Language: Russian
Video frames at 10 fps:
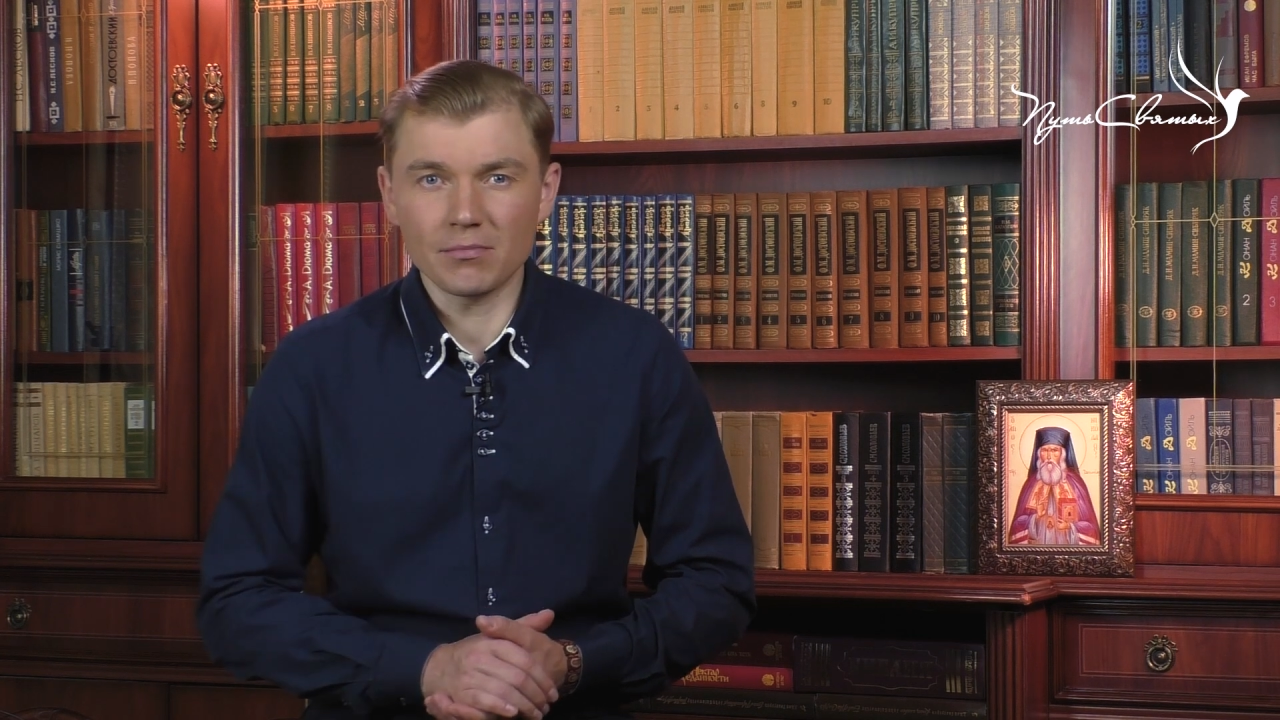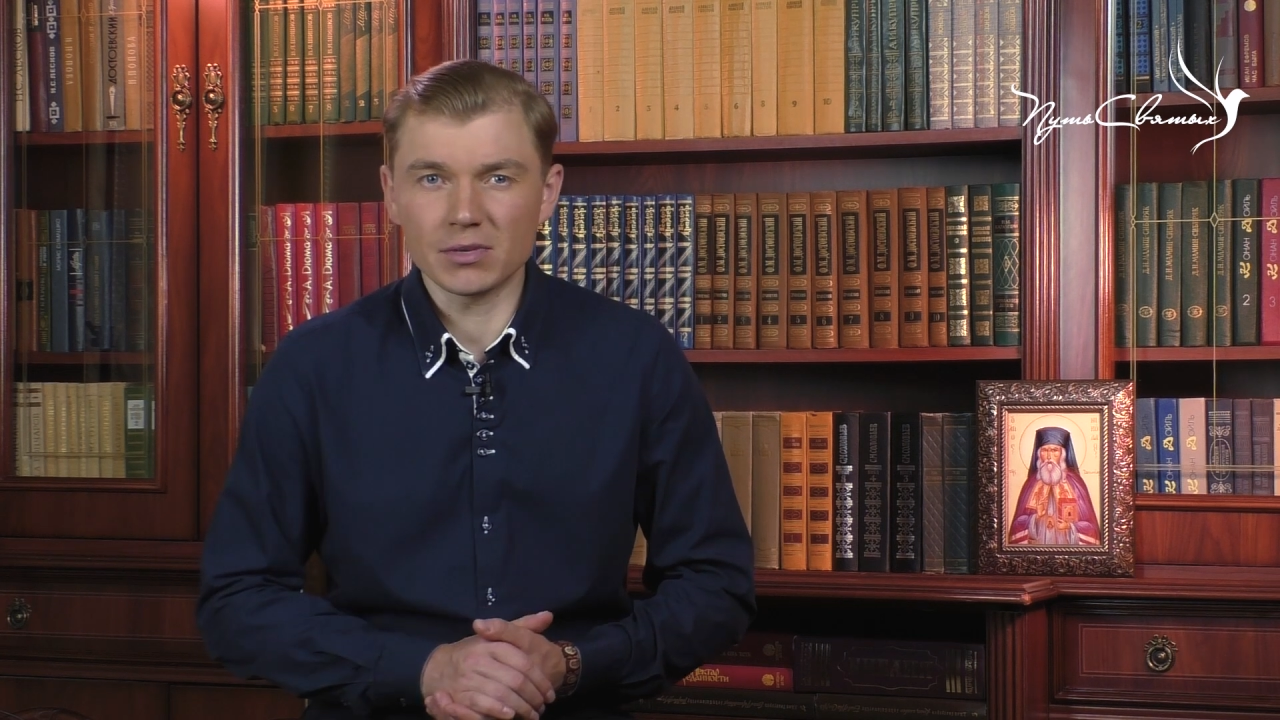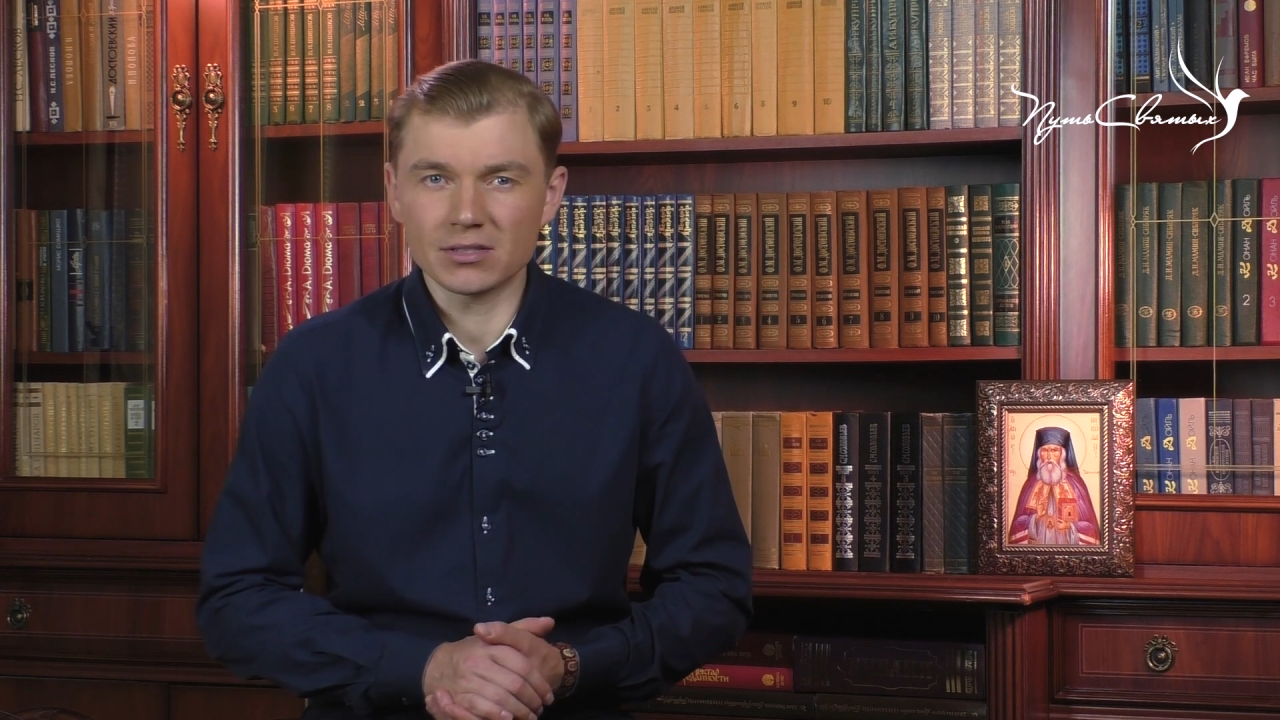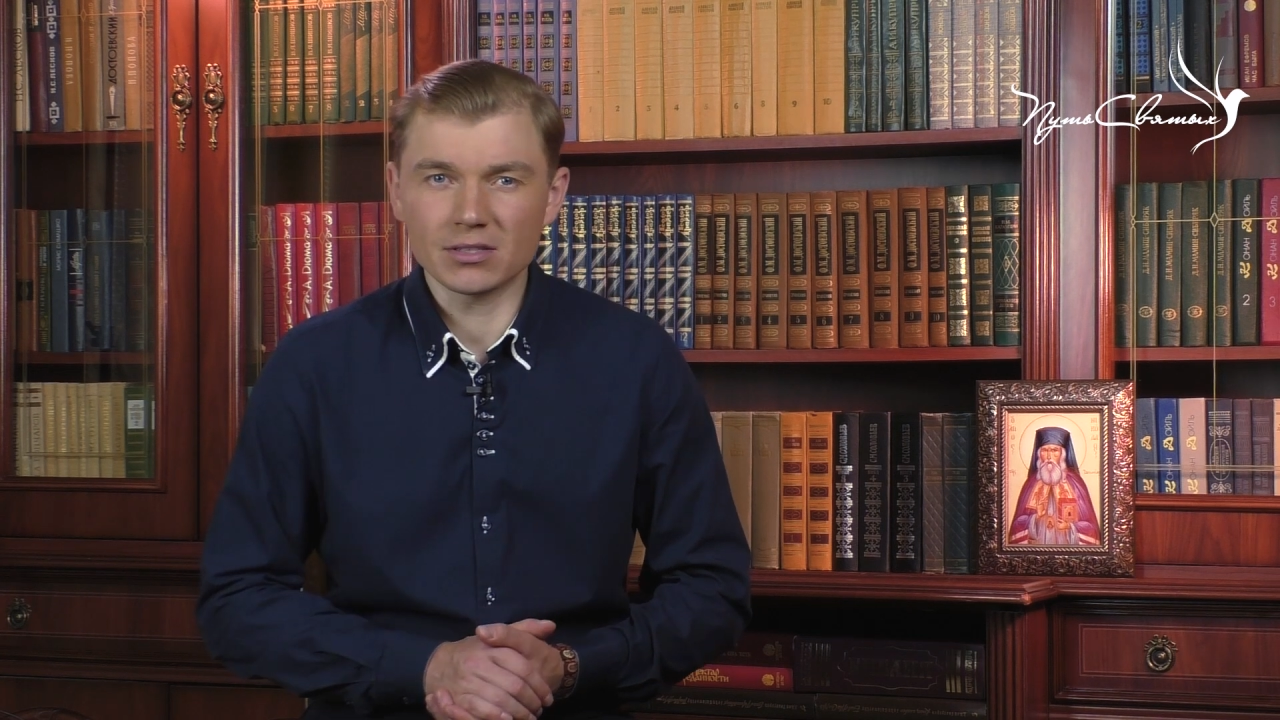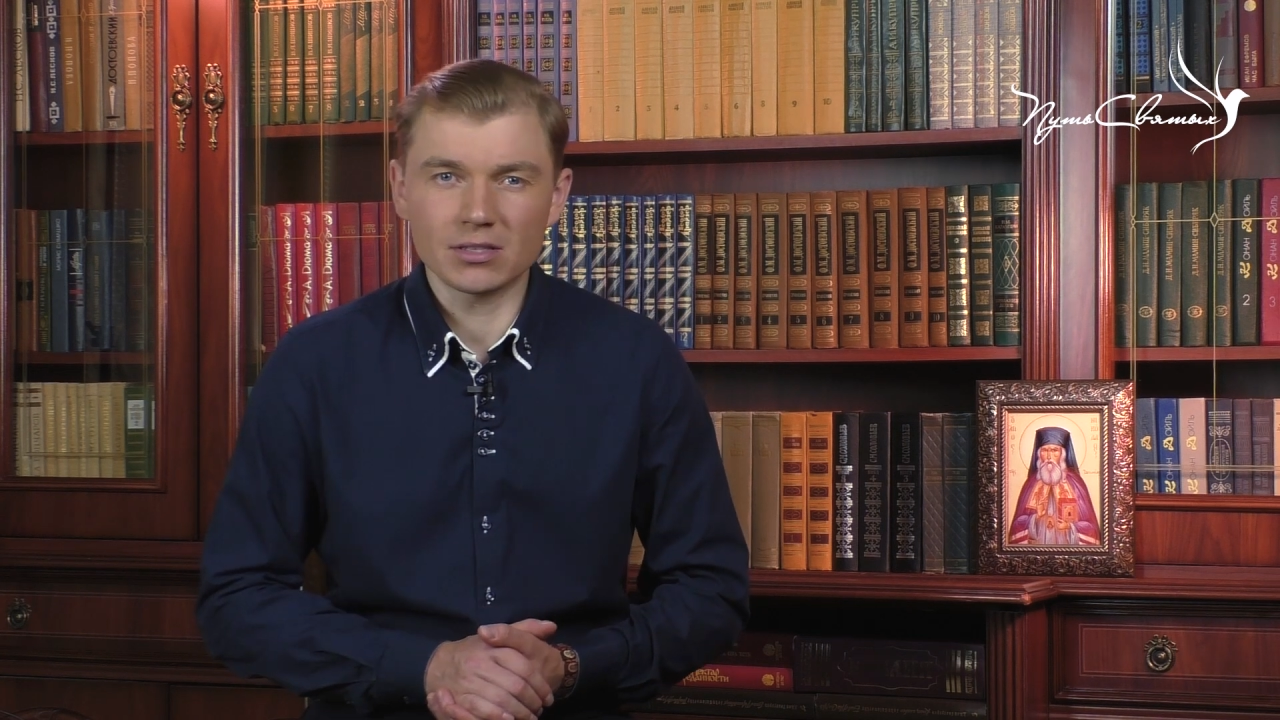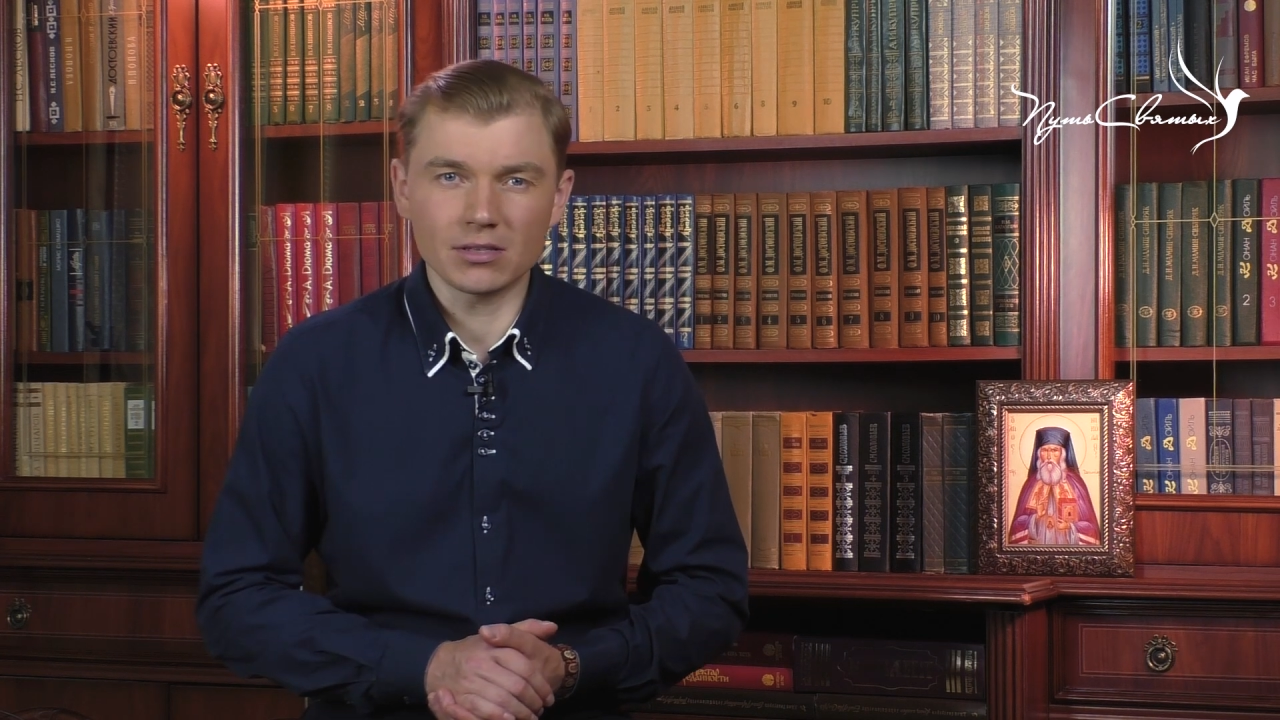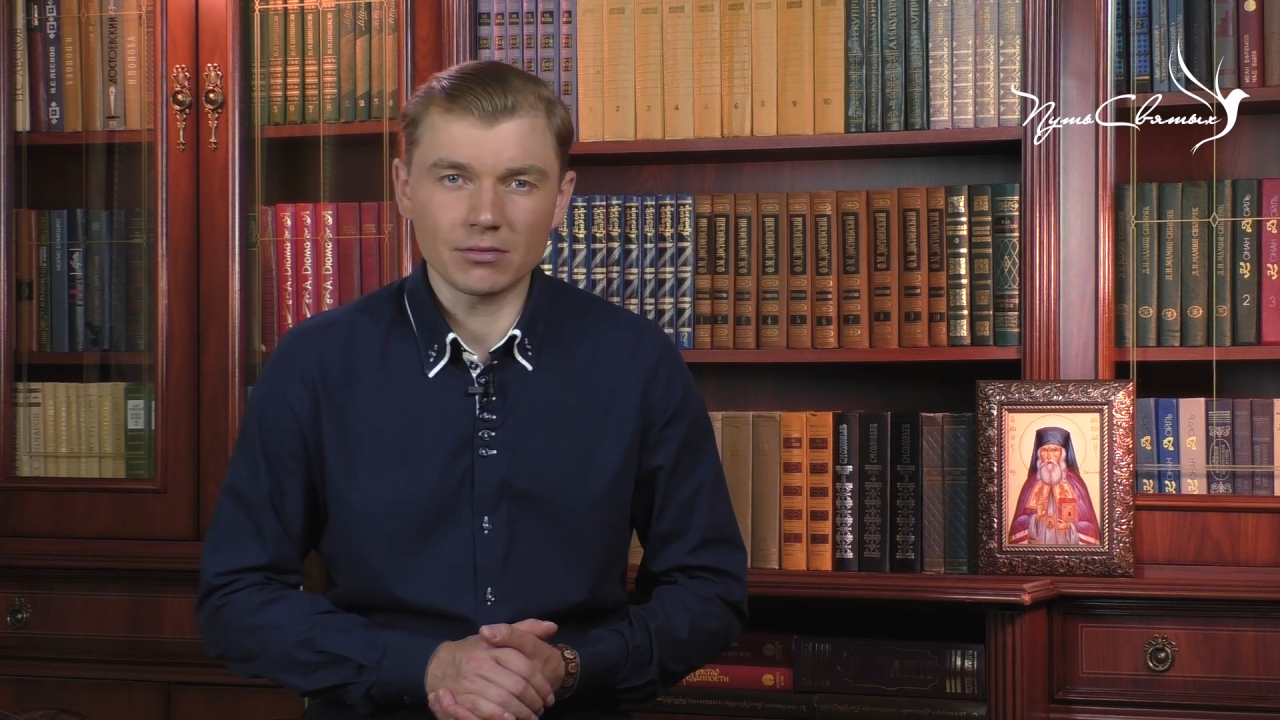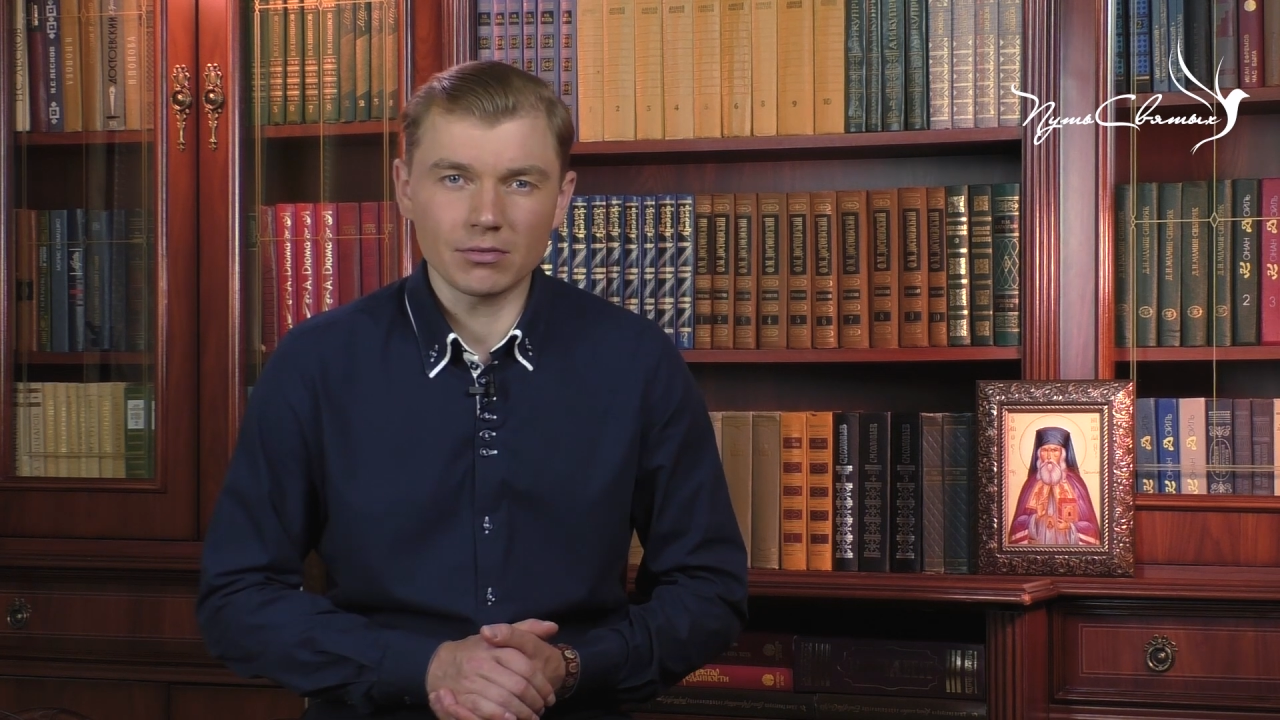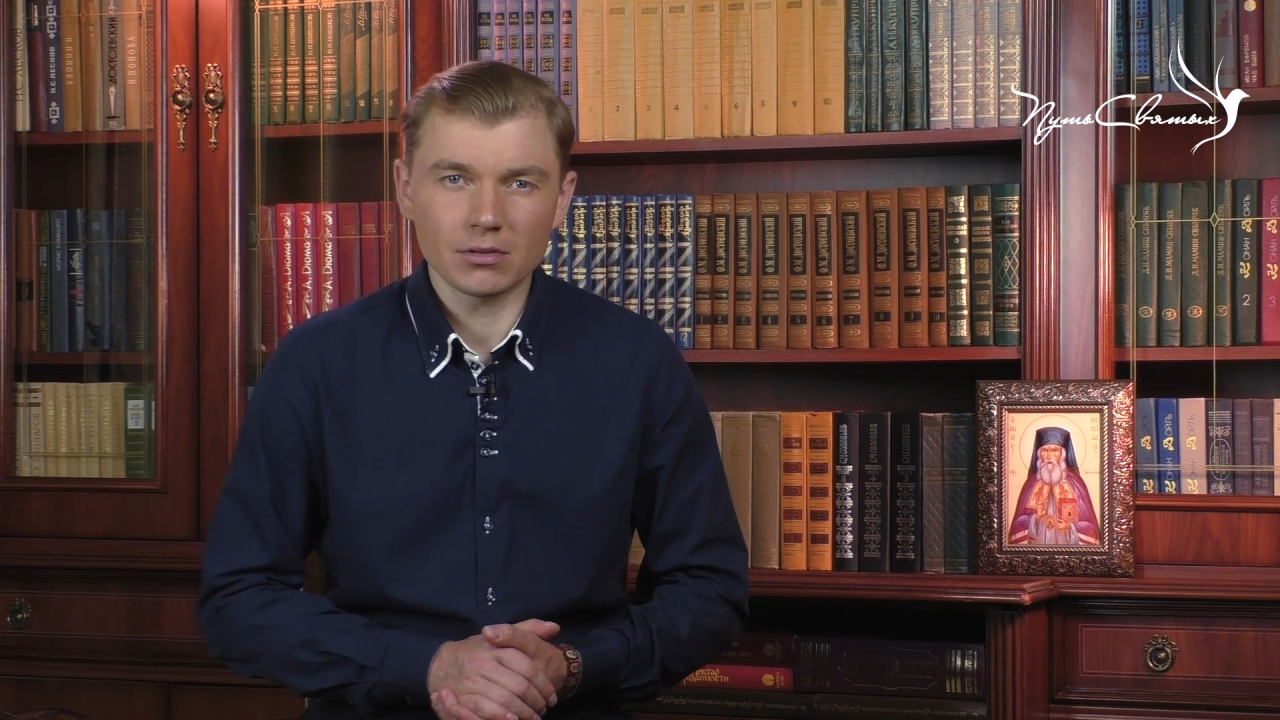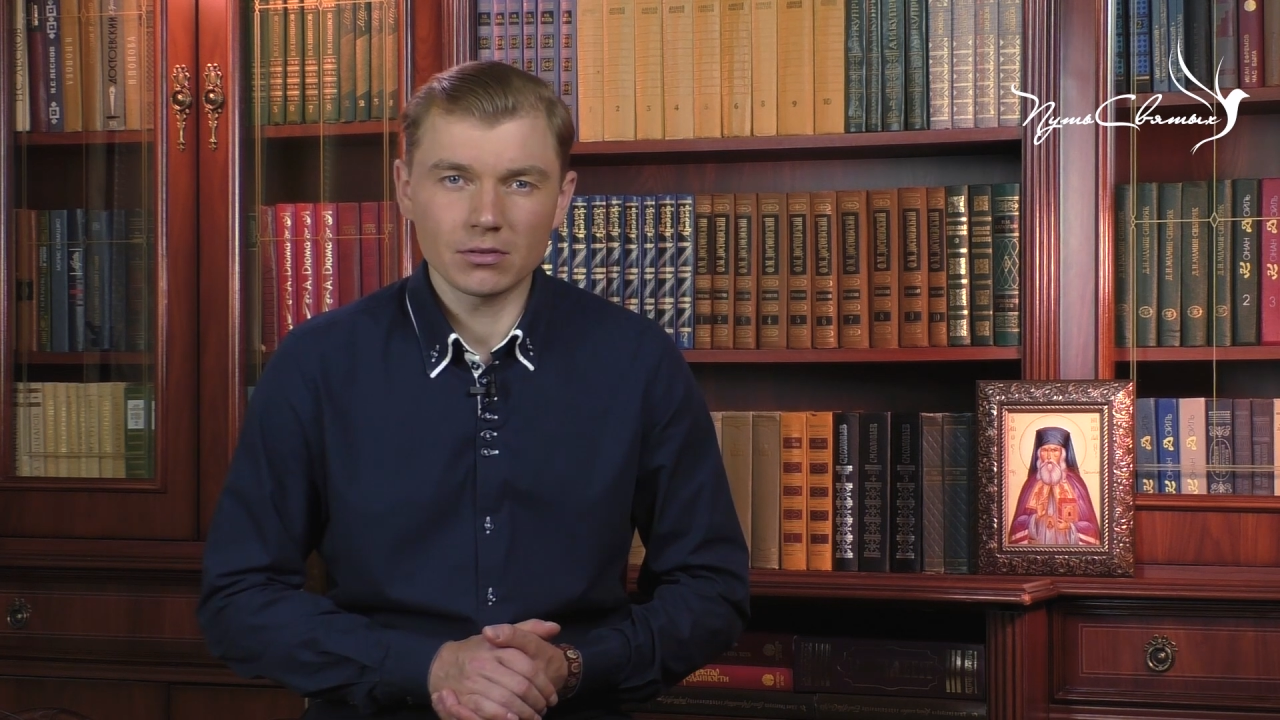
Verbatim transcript: местной церкви.